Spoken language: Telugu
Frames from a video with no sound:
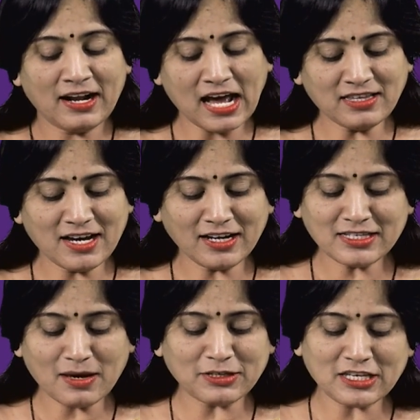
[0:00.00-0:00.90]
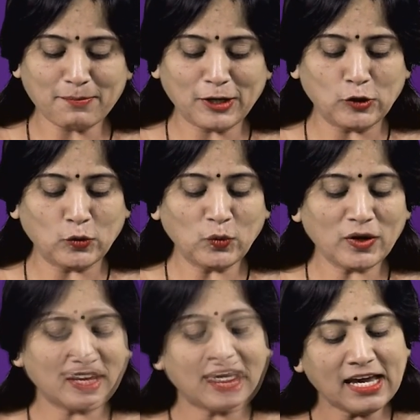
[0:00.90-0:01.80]
రాజ్యాంగ సభ సభ్యులు
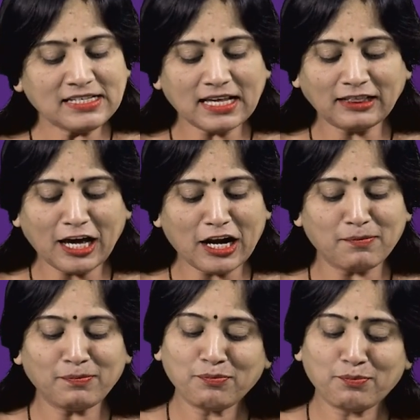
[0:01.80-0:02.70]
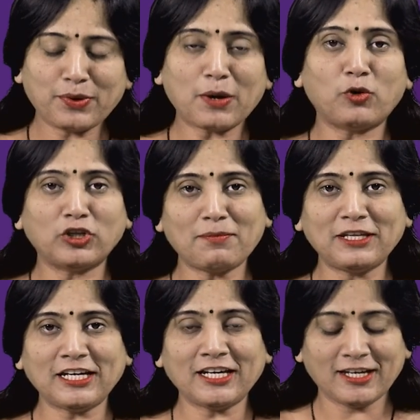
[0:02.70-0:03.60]
కె సంతానం
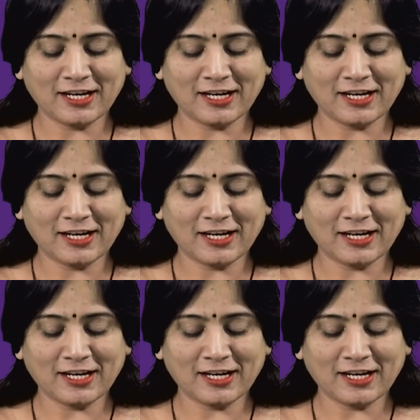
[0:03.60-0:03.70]
ప్రబోధమిది